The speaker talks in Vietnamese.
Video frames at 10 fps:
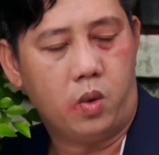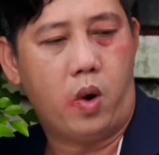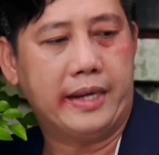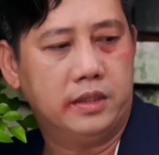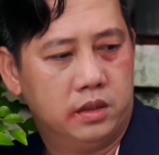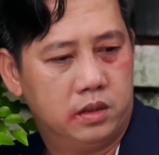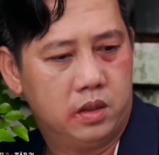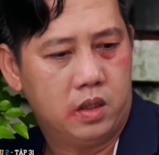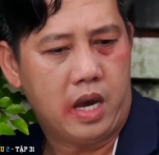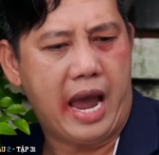ủa anh
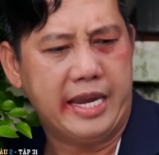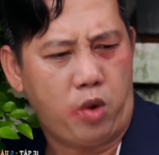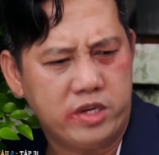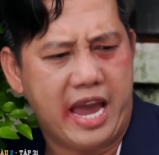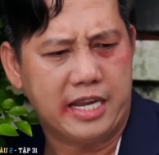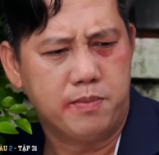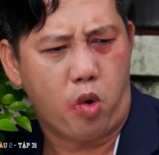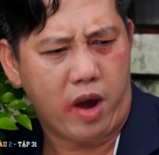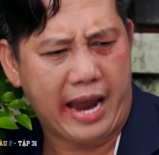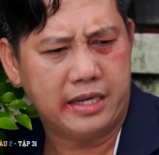hai con già với một
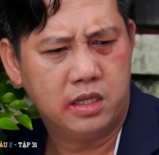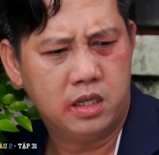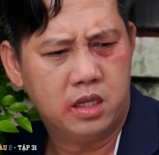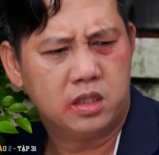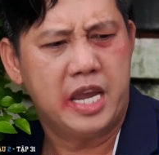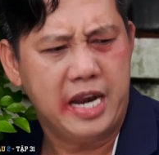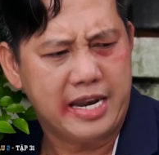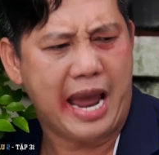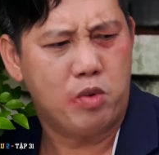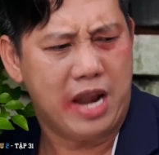con hai tiến
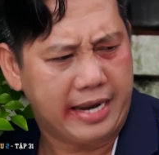lên ai quýnh